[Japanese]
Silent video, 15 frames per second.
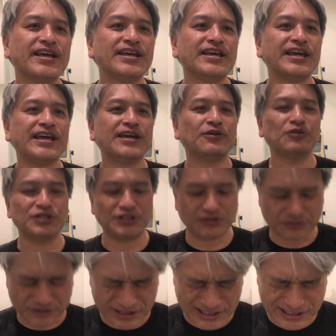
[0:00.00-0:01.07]
えー、よろし
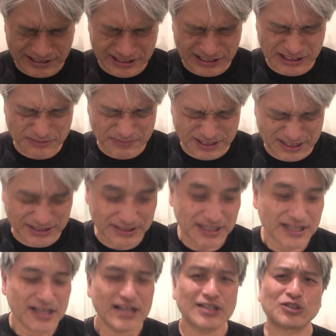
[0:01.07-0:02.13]
くお願いいたします。
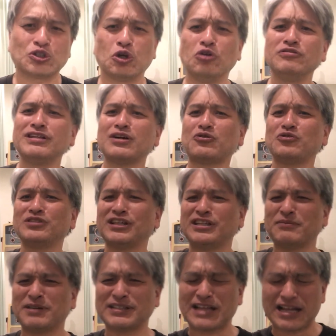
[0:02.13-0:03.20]
そんなこんな
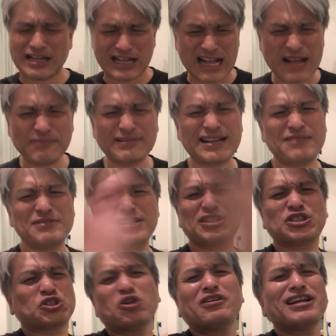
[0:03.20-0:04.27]
でまた脂身
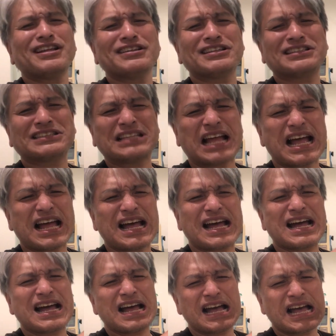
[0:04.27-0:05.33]
長男でし
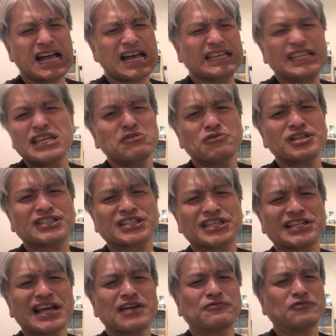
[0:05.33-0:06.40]
た。いい
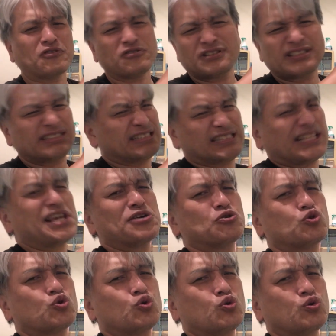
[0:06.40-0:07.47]
ウイスキーライフをせよ。